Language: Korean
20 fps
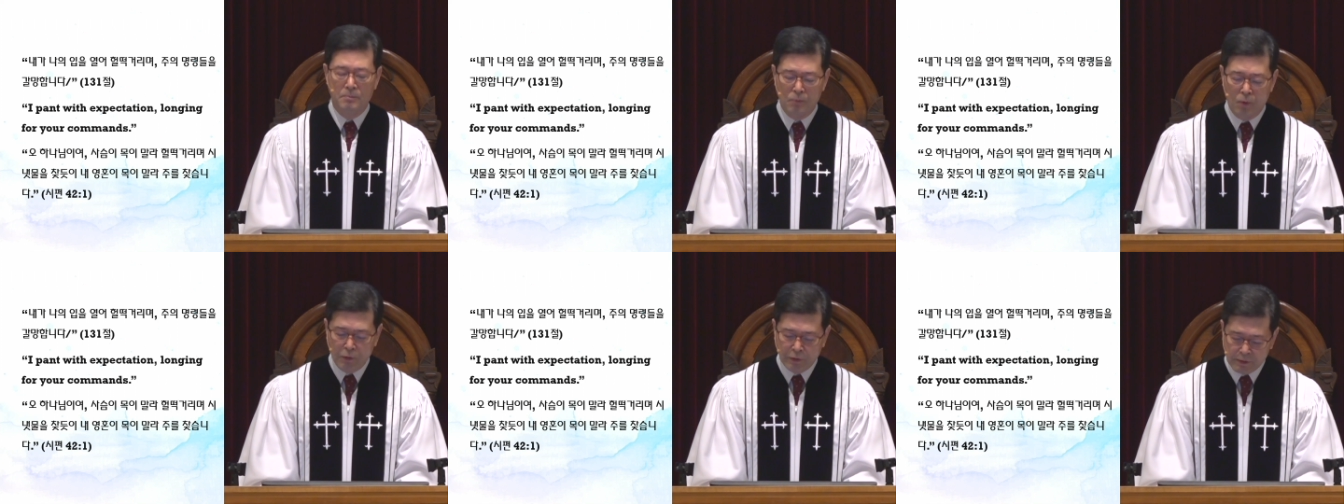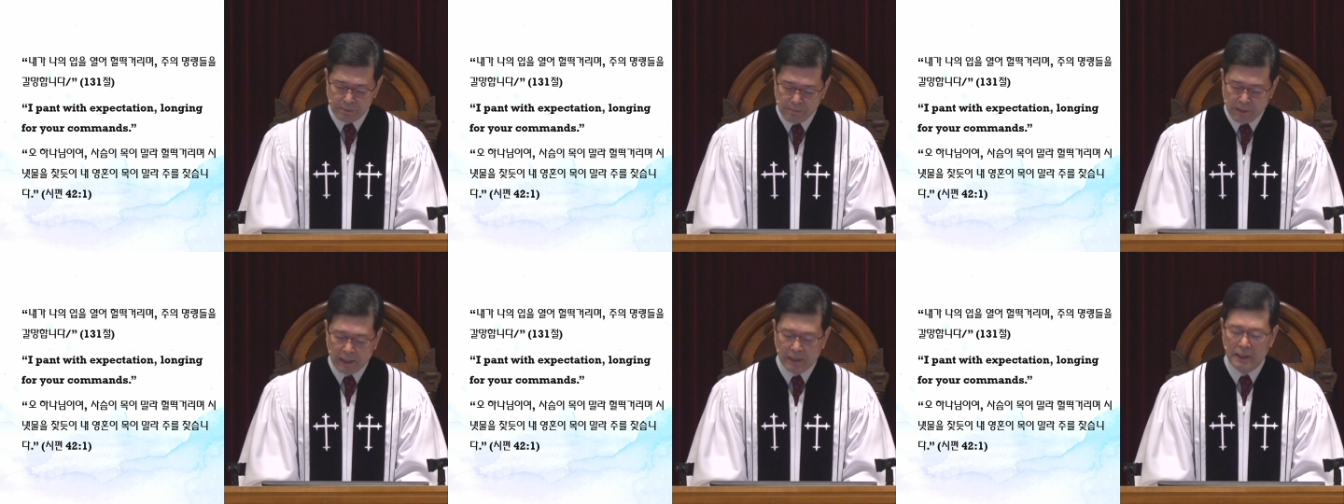
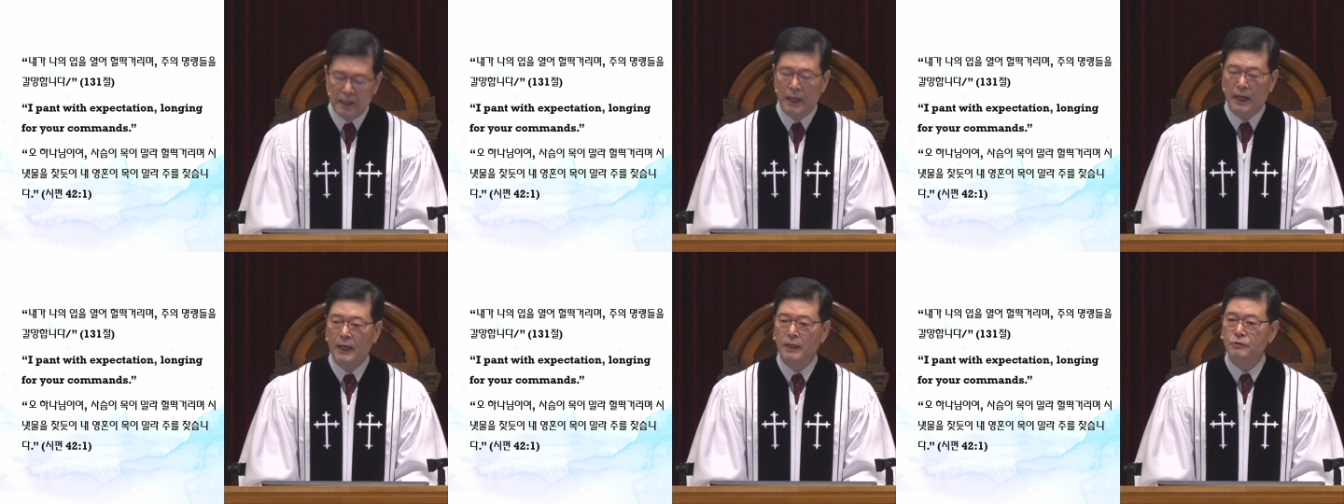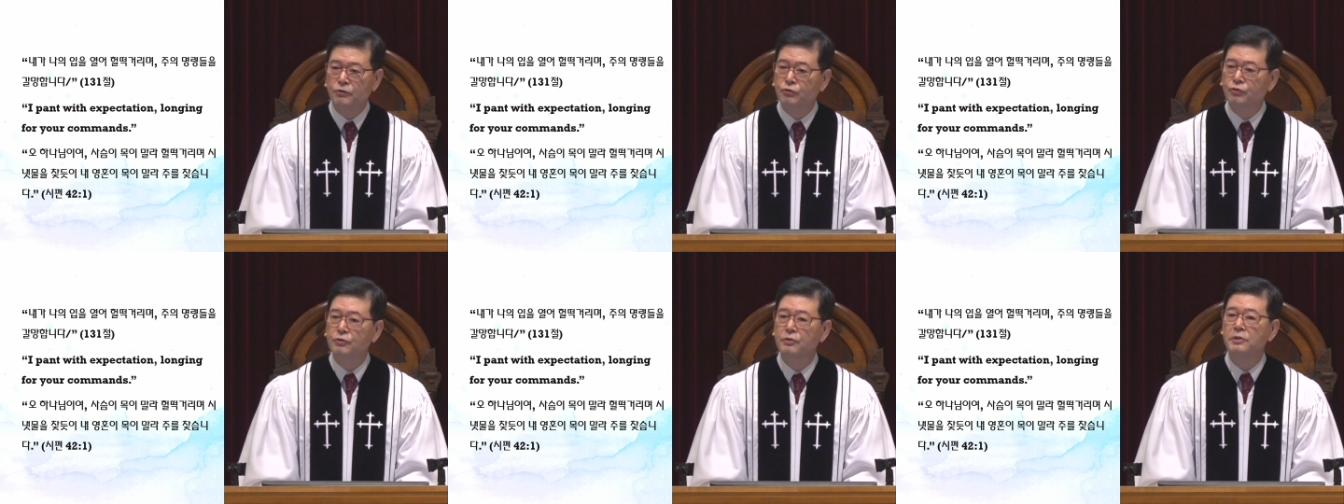목이
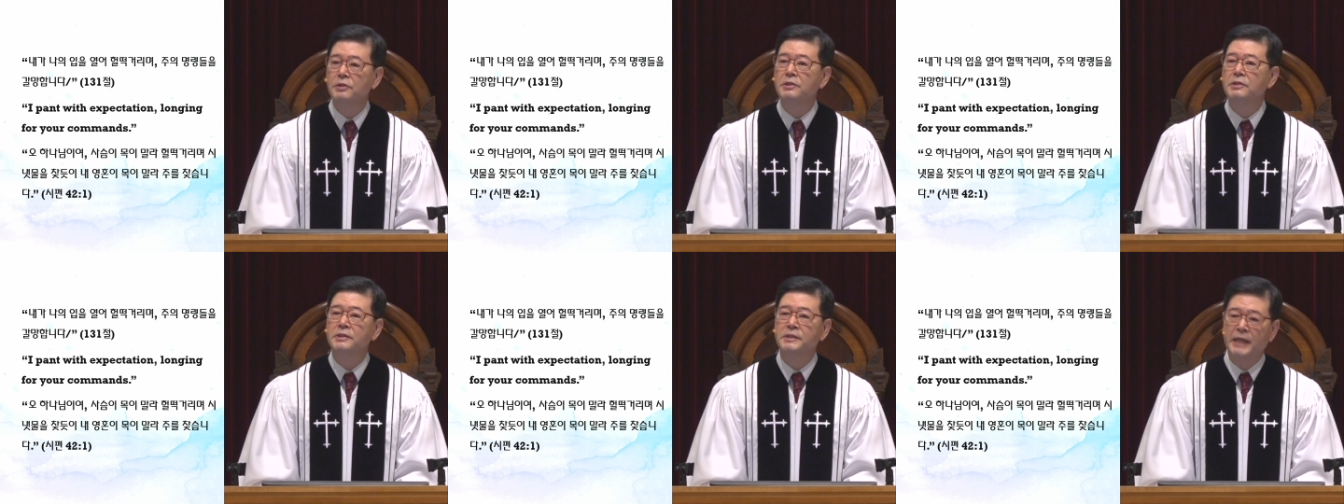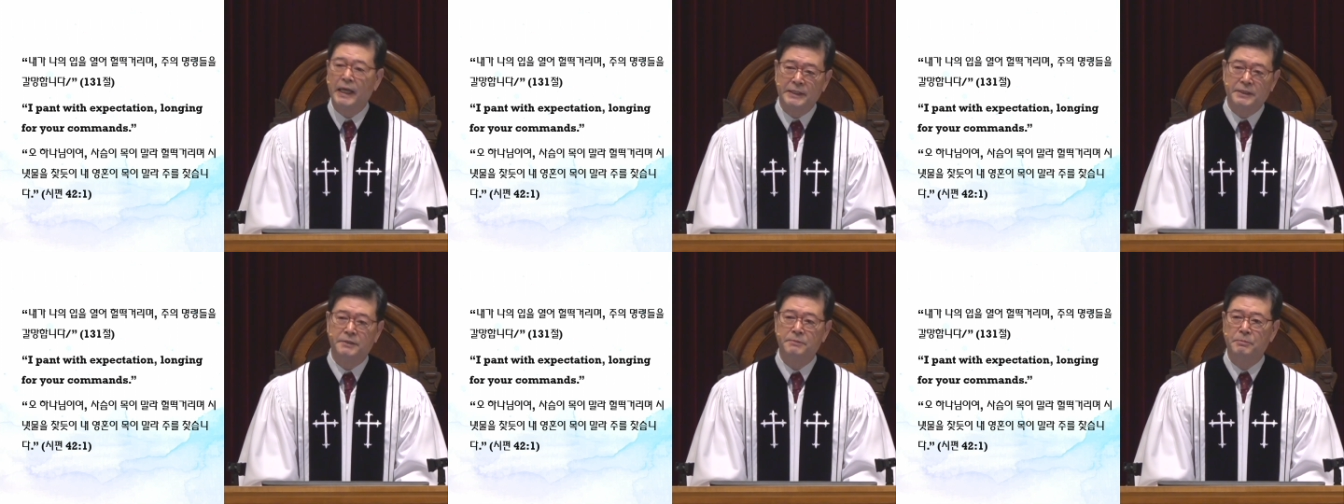말라 주를
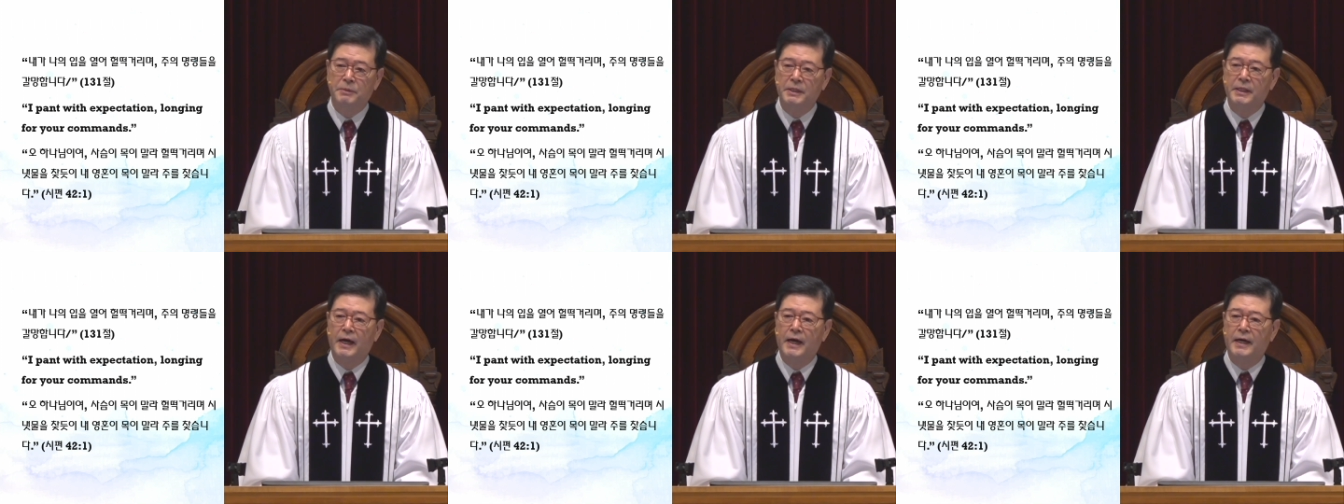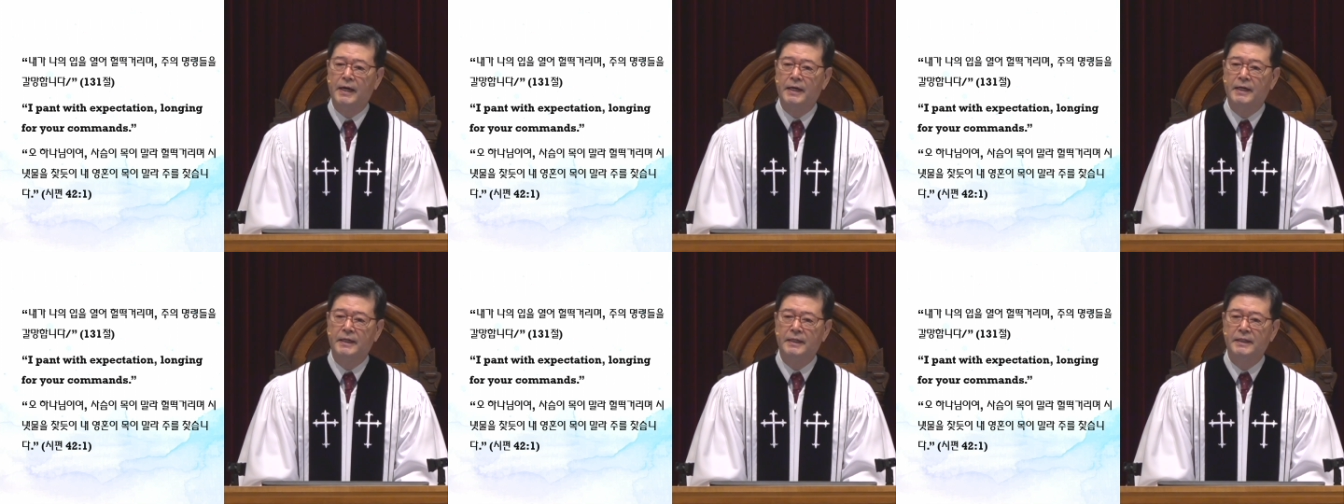
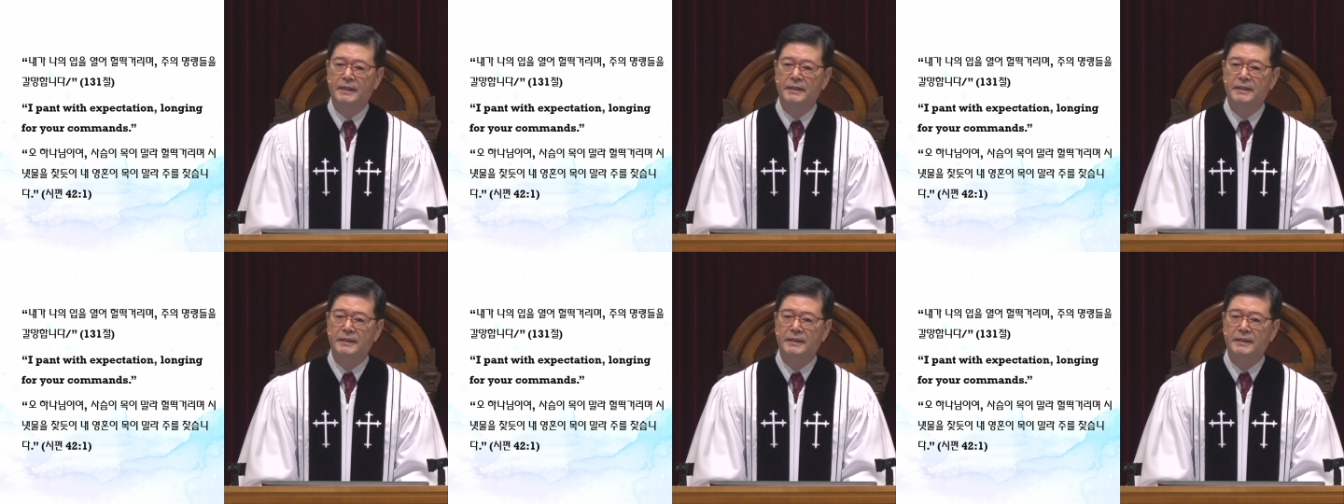찾습니다.